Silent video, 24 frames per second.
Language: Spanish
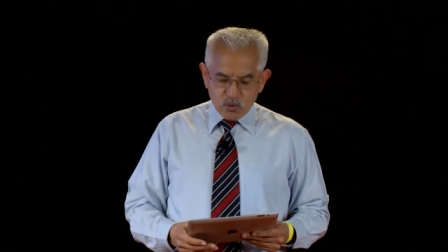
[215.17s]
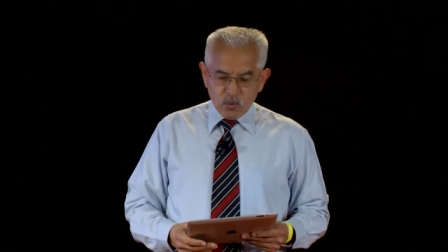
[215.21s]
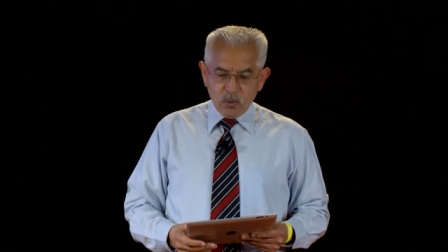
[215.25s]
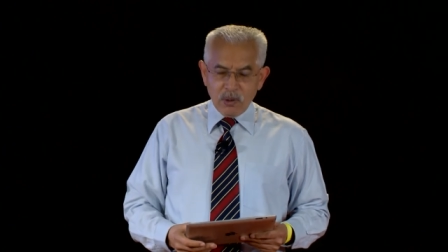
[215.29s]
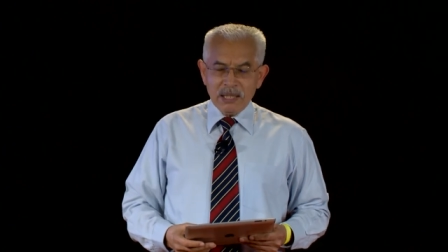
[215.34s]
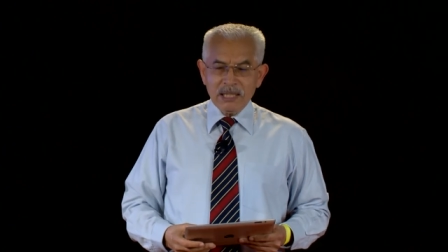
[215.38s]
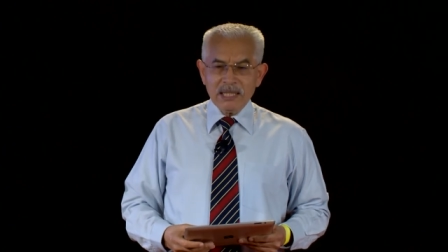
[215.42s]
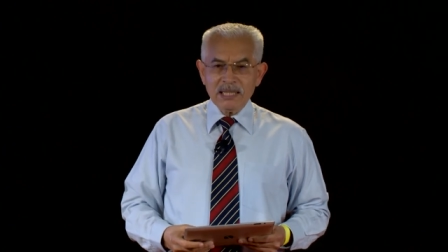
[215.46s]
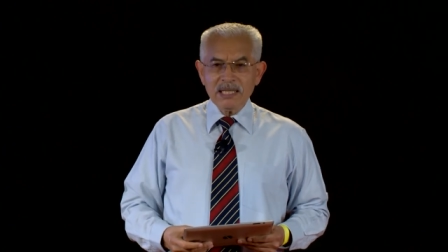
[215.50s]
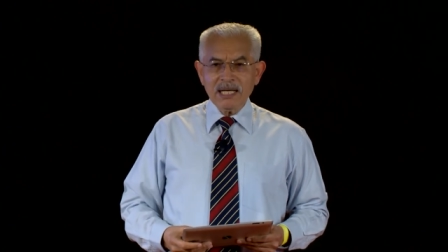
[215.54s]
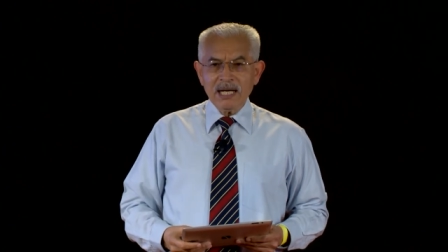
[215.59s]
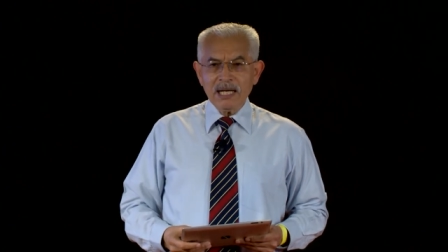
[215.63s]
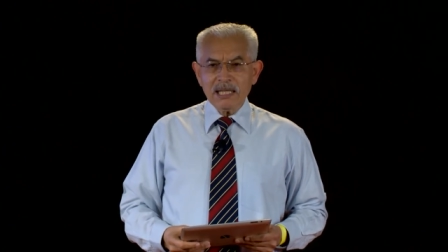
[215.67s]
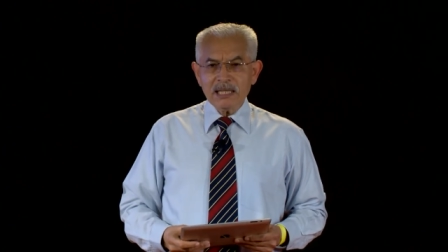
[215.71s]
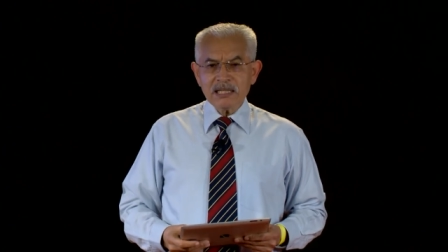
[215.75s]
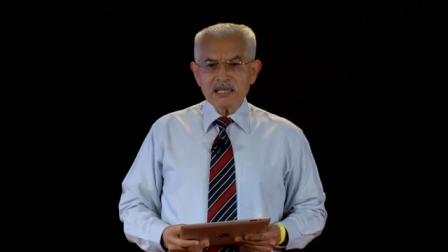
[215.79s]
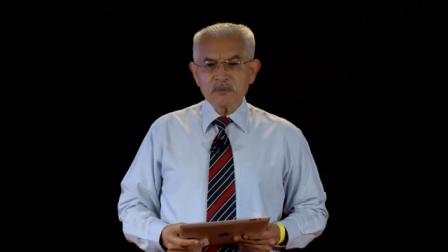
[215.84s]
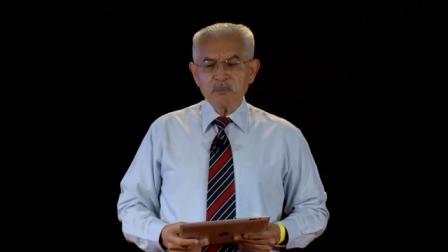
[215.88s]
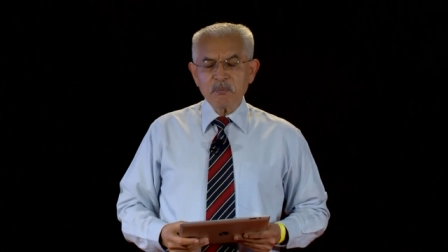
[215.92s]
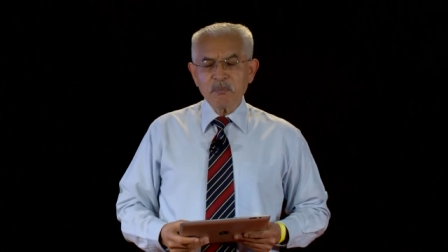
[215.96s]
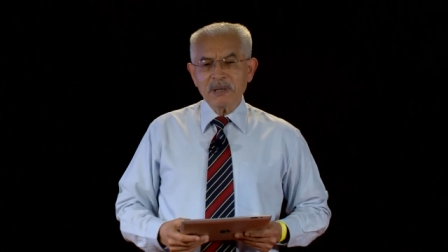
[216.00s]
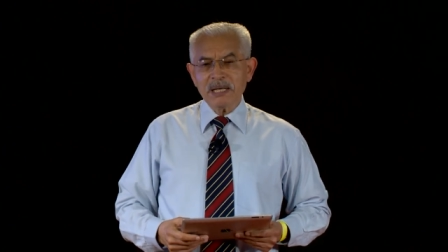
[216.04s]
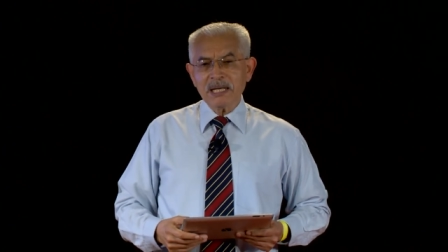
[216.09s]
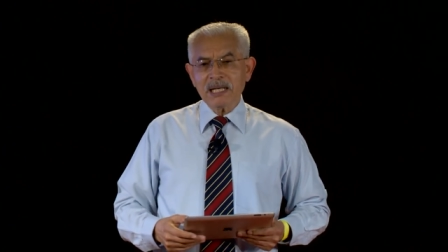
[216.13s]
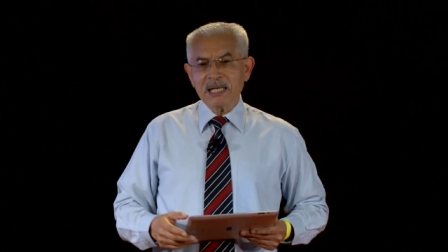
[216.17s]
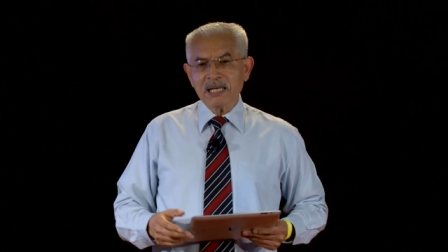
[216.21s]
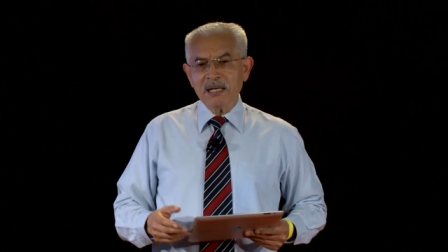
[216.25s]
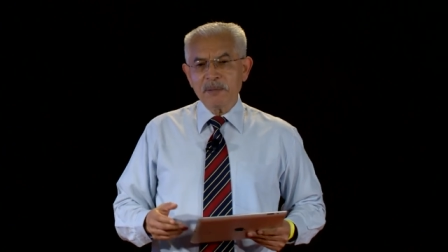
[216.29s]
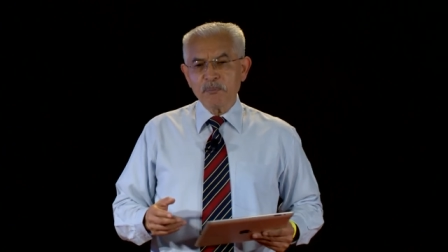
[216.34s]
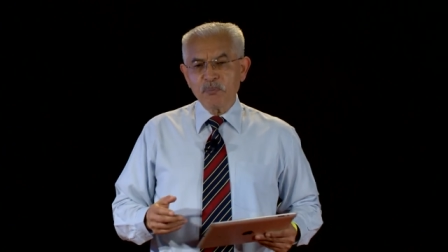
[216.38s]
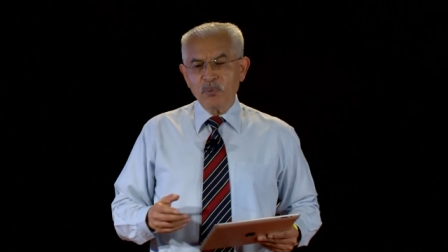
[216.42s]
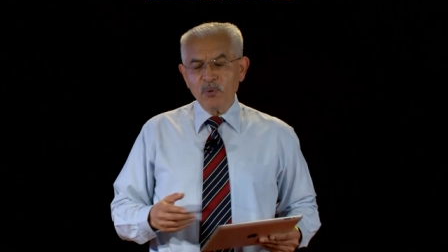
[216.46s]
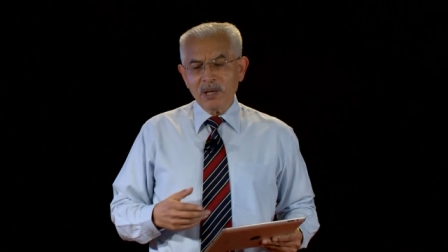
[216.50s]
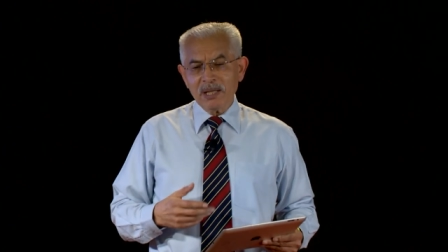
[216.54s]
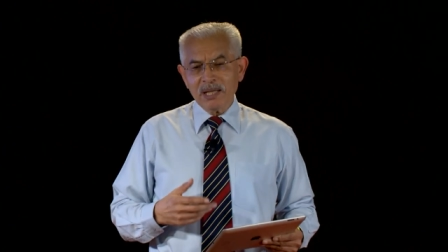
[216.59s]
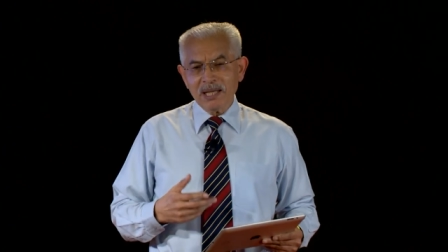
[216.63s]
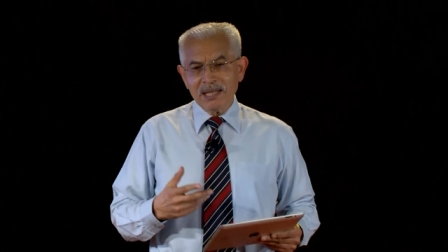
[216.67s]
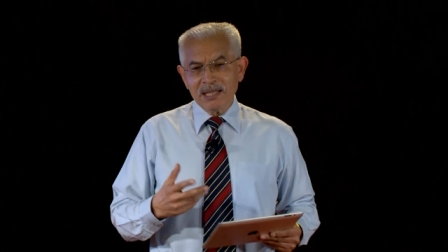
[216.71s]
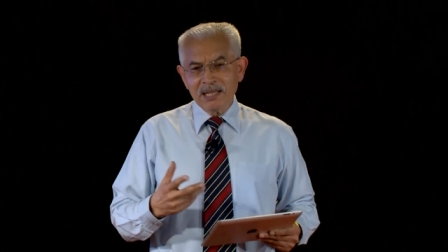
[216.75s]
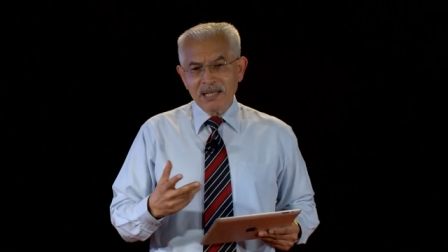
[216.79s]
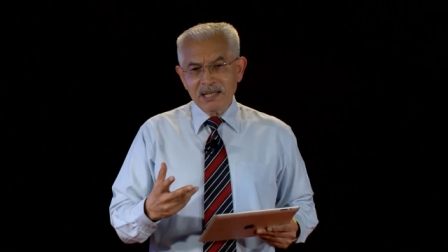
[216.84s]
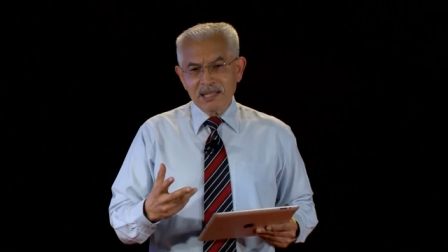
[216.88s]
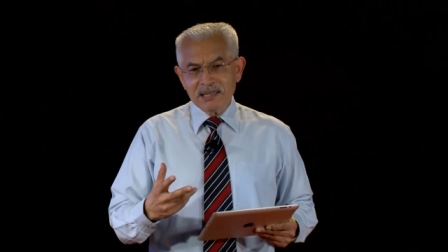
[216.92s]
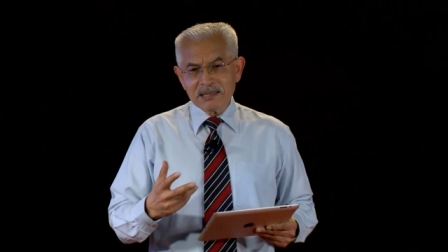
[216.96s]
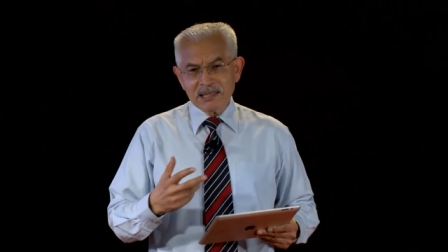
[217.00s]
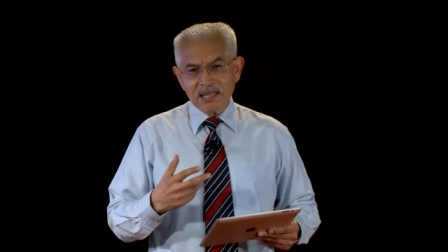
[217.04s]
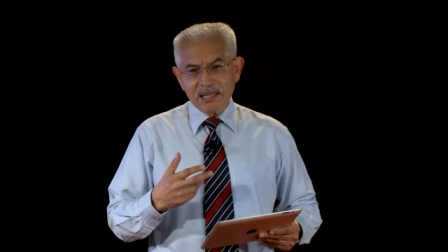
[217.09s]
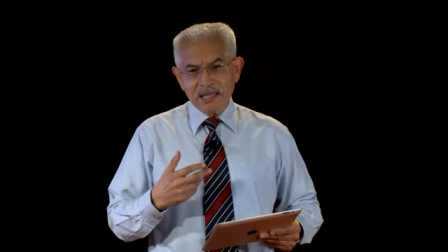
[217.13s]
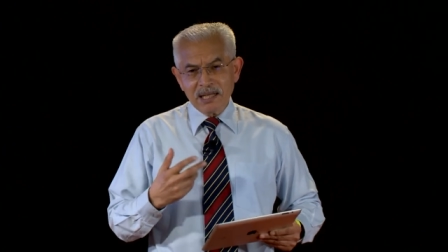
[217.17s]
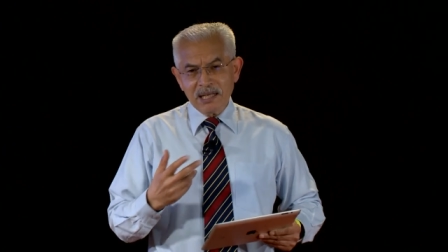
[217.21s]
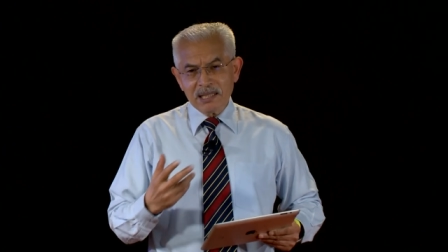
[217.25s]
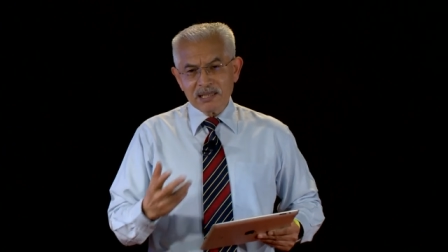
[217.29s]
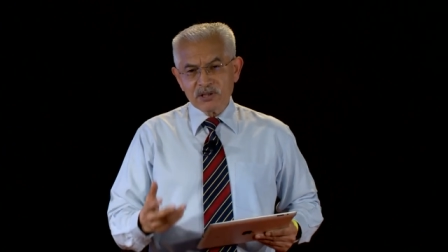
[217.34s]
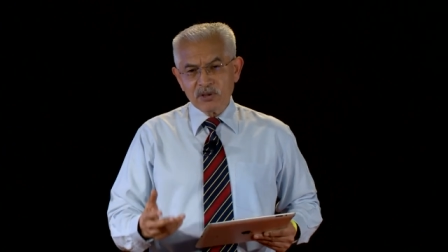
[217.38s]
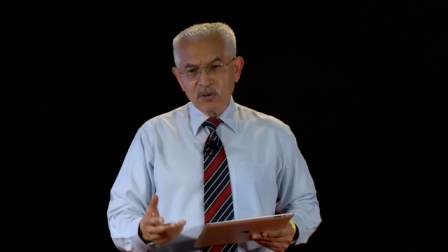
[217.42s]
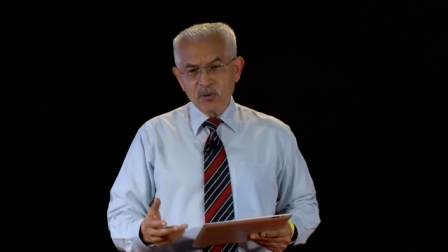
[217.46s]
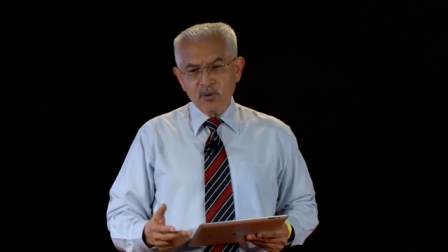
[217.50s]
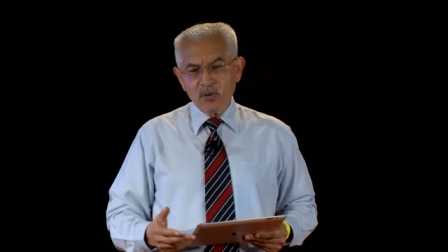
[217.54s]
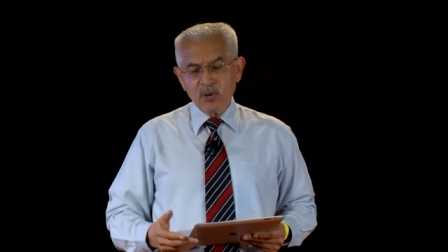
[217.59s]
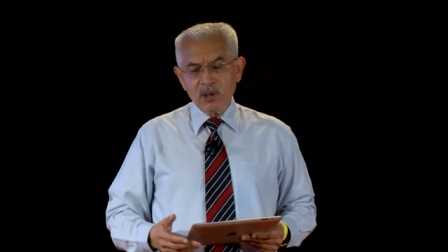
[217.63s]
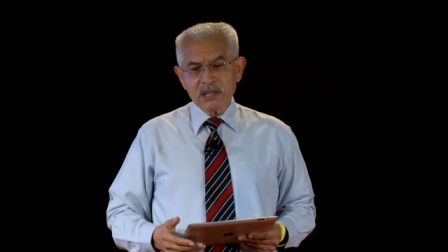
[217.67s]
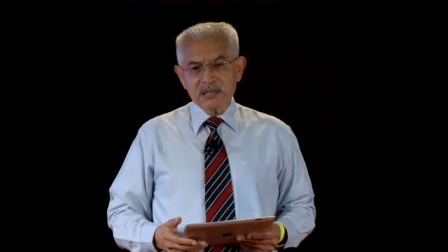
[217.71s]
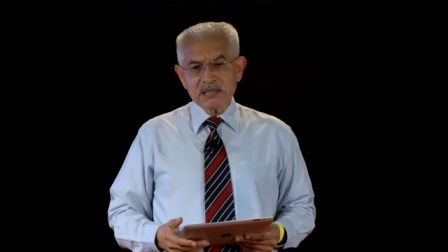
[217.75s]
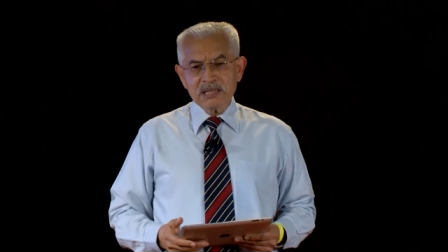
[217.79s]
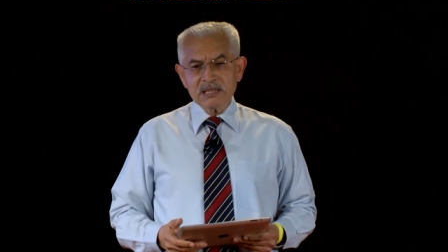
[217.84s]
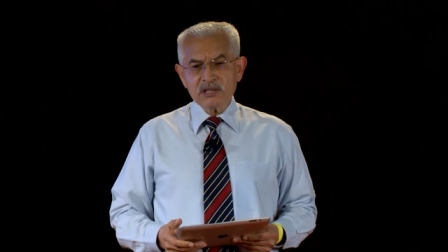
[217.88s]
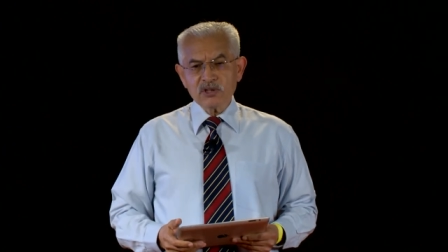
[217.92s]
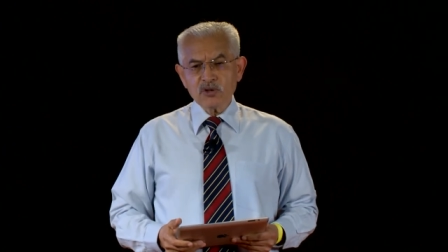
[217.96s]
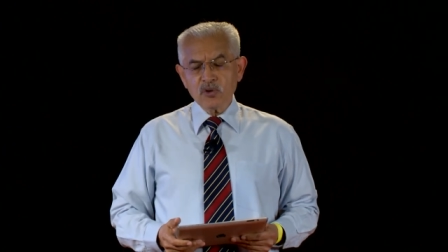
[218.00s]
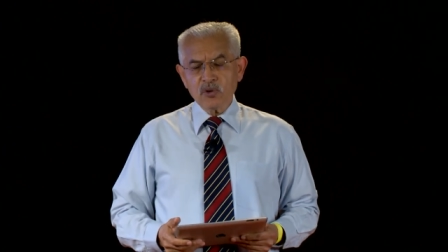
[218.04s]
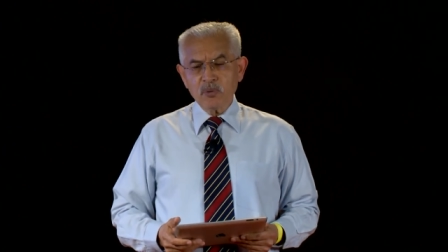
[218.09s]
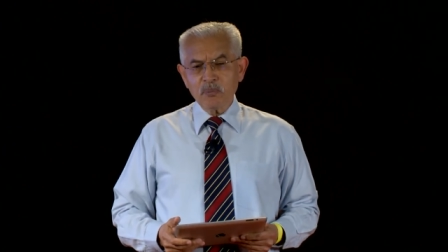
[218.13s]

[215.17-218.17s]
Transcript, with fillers: cualidades para que puedan en esa relación con el sexo